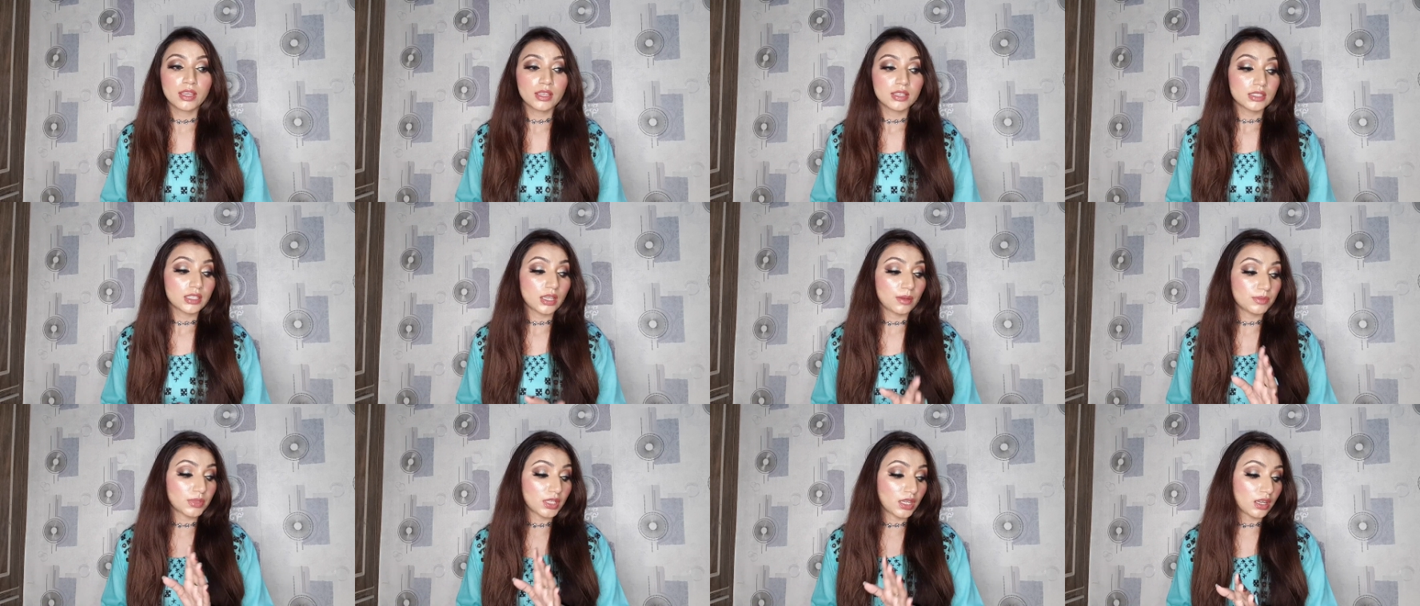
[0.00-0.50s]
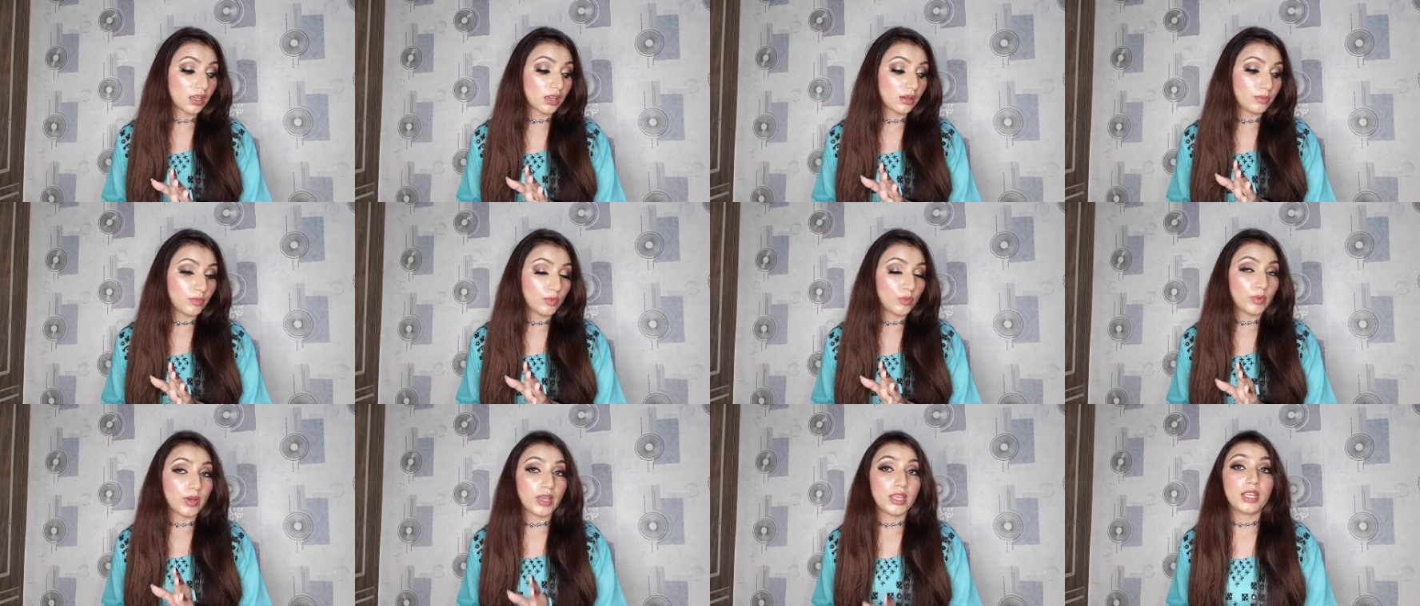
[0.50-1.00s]
सैमसंग का
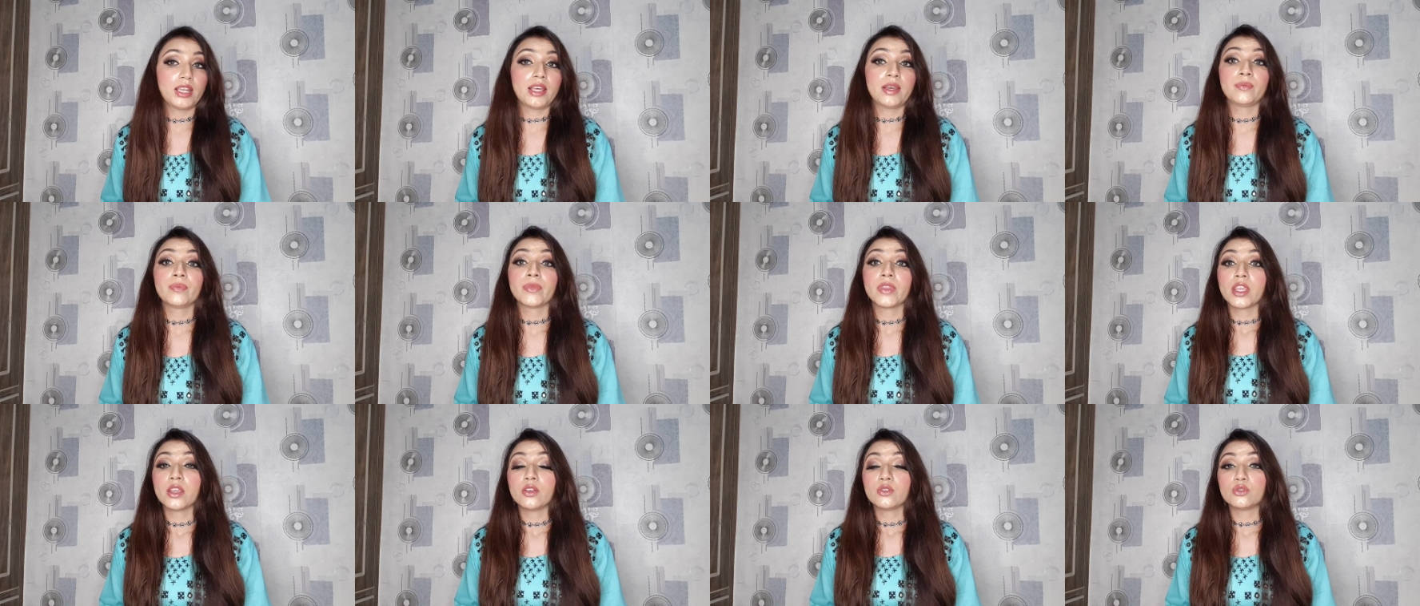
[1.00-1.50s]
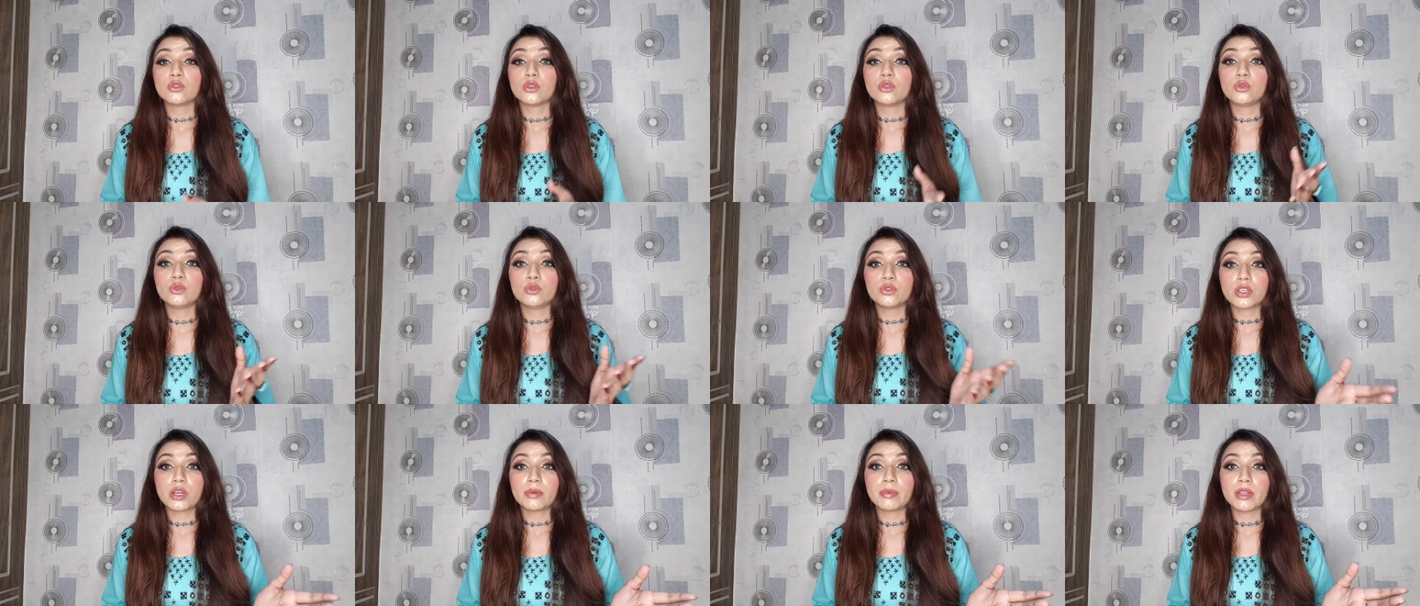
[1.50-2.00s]
मोबाइल जो
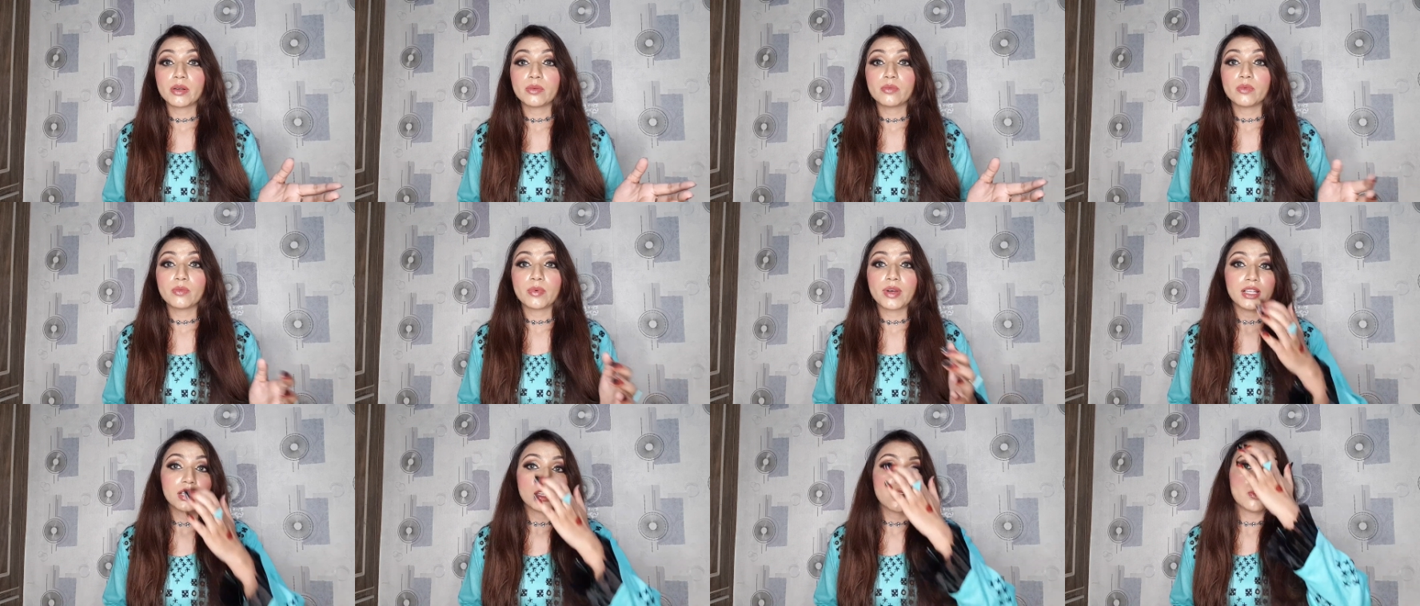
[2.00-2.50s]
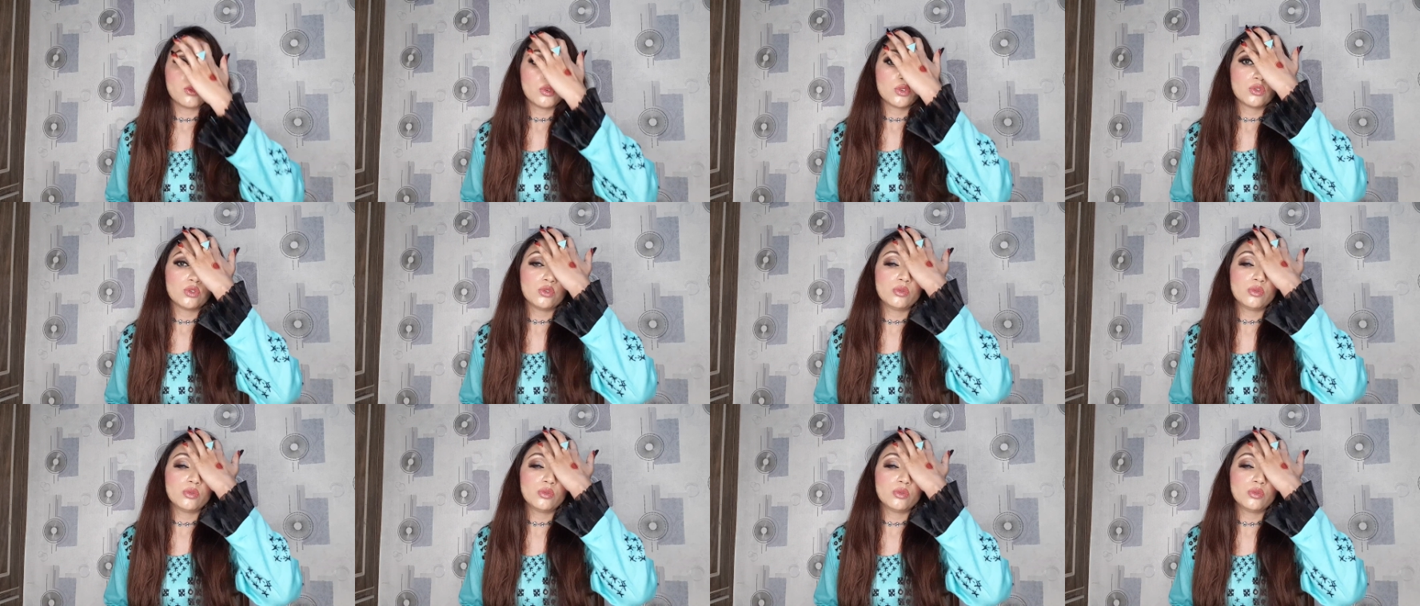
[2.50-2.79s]
दूसरा मेरा मोबाइल था वो